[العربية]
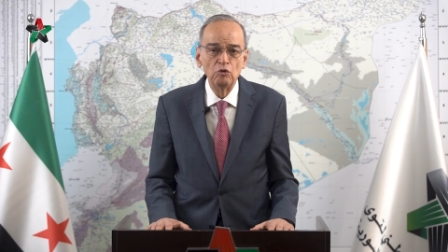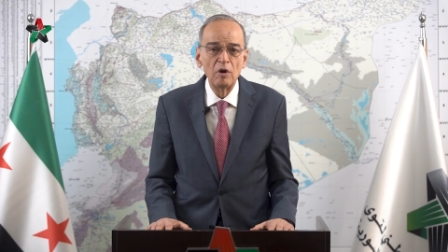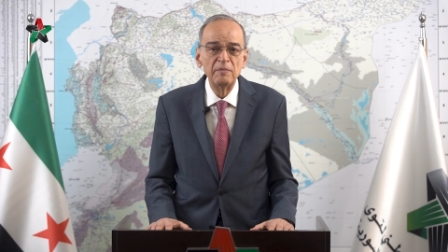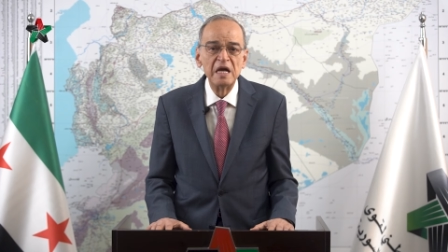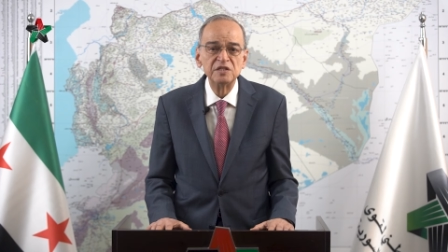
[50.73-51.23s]

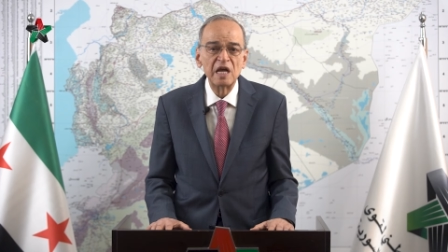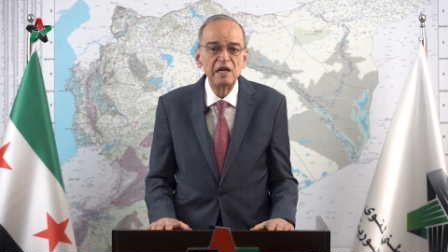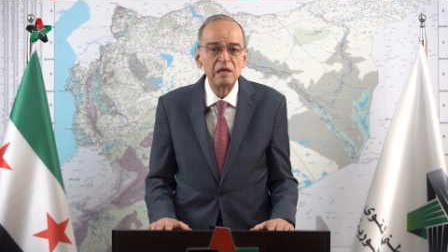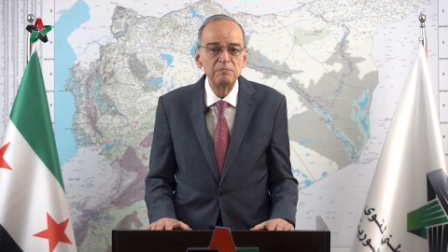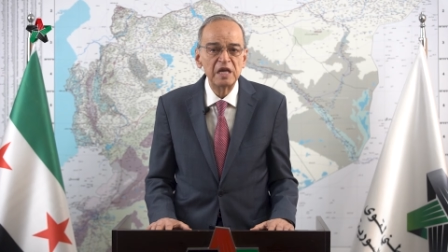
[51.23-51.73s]
وما
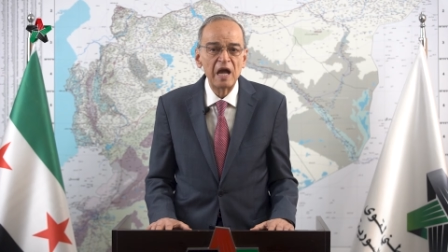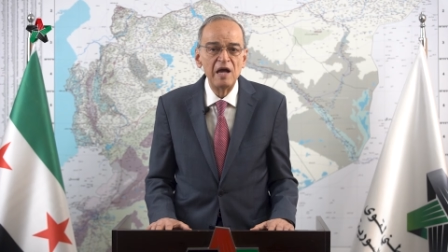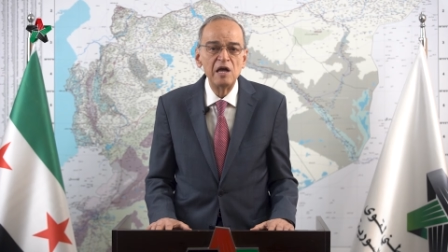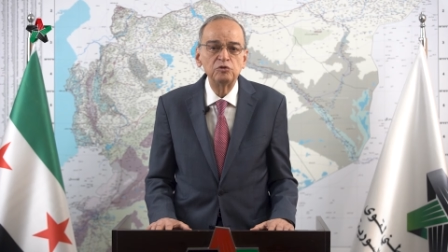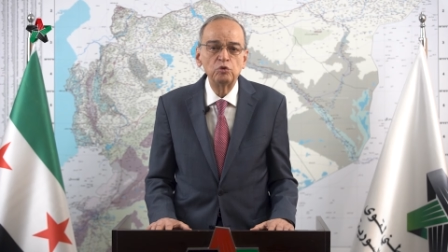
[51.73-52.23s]
زال
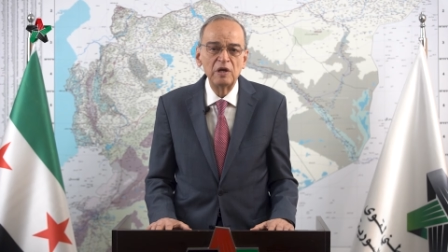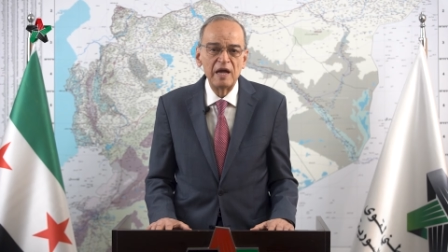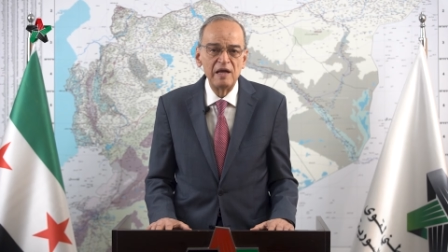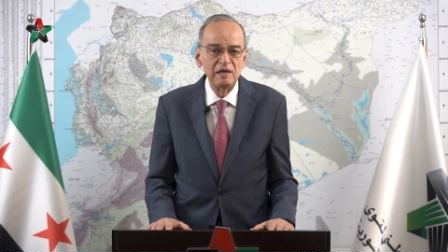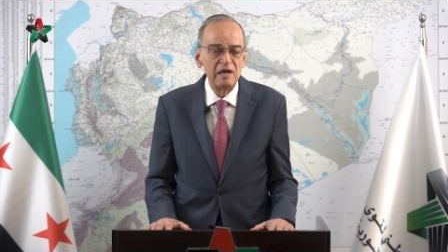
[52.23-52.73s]
مئات
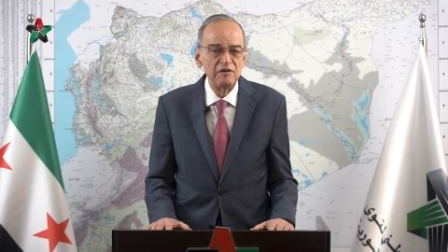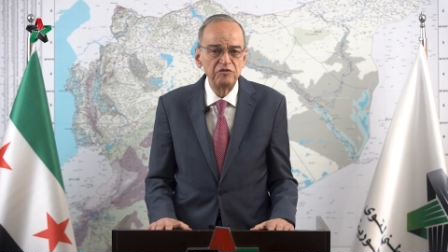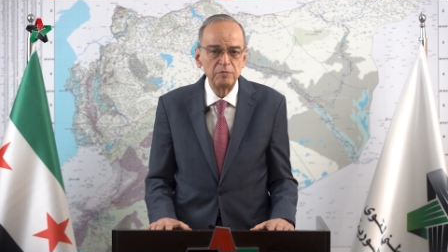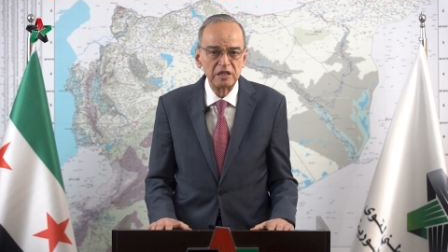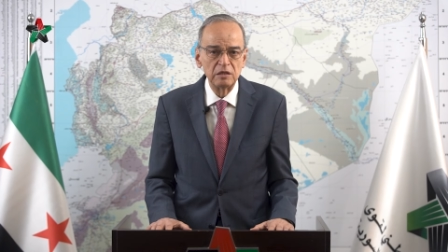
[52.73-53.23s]

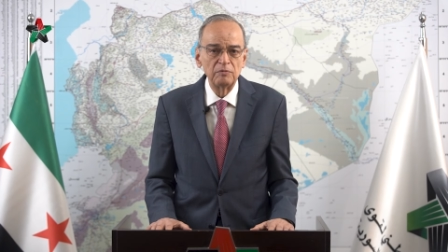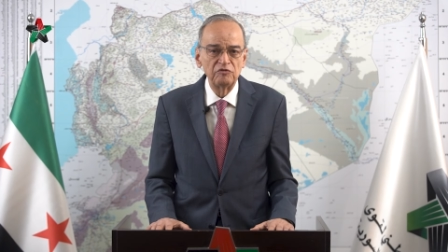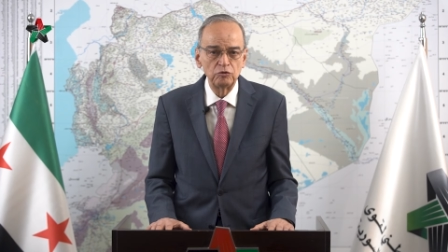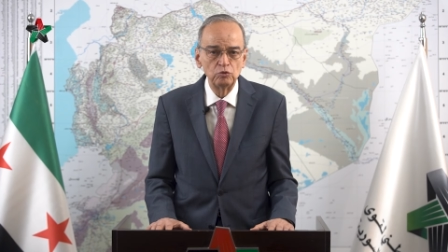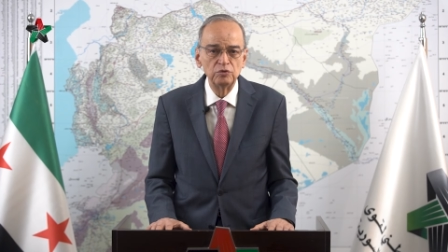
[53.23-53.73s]
الآلاف بين
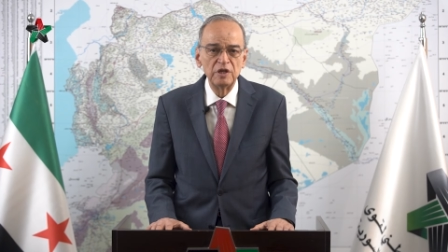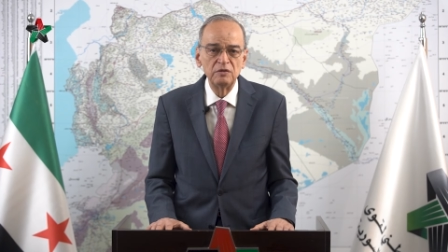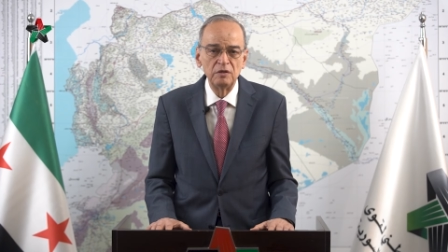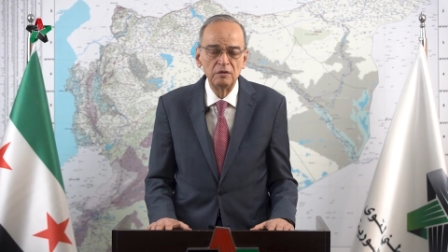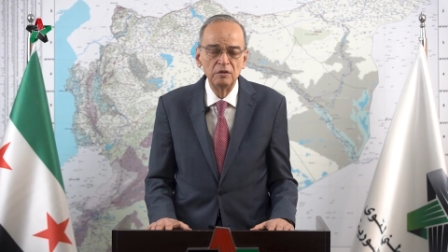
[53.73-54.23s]

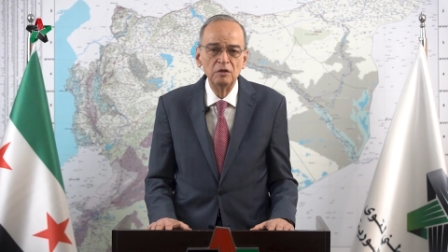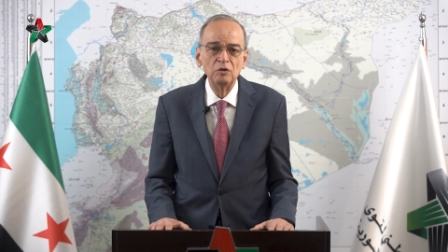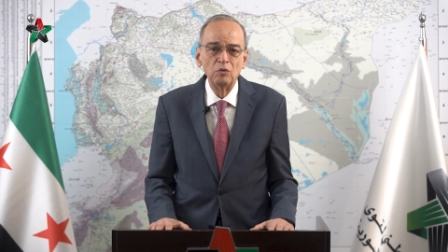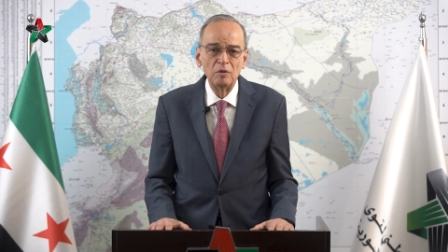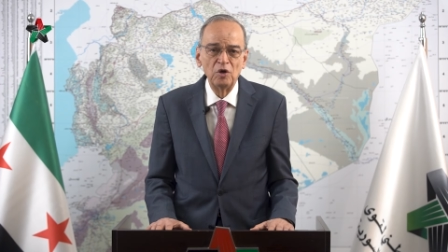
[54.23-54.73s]
مفقود
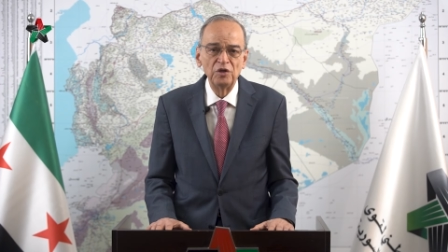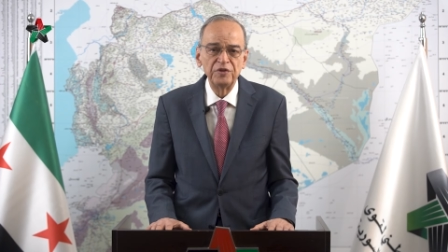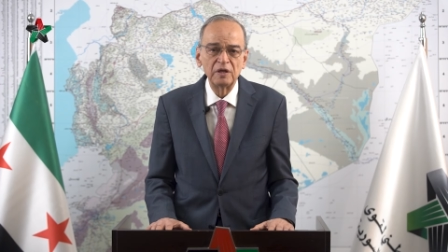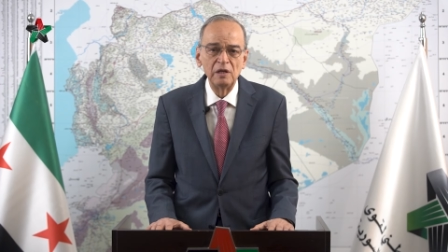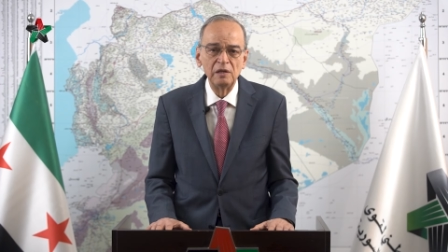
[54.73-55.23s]

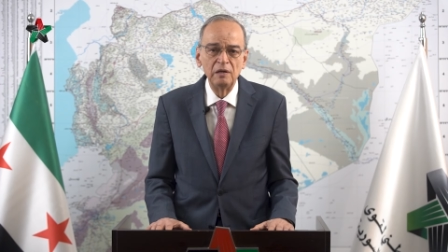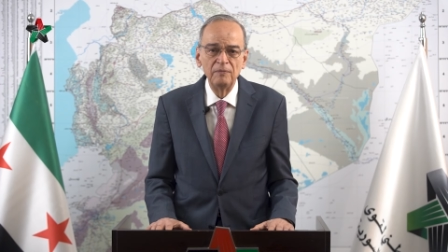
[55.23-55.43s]
ومعتقل